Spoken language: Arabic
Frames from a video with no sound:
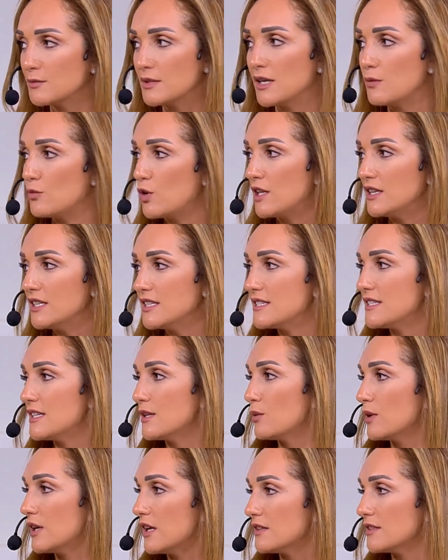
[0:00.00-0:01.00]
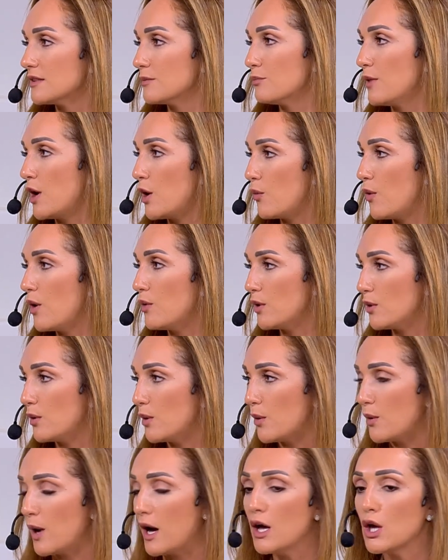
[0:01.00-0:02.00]
من المهندسين والأطباء و
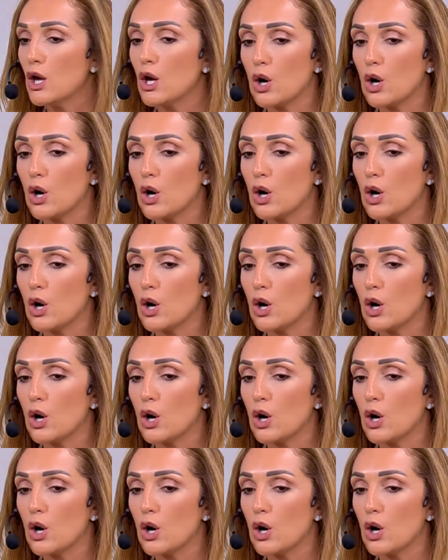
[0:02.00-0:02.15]
و و